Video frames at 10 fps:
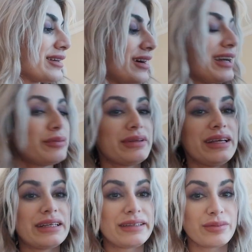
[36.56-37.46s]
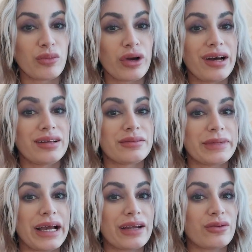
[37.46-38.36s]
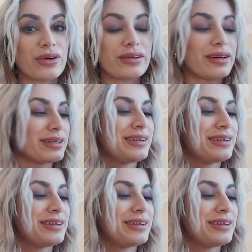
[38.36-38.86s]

galiba değil gittim boya aldım yani o kadar.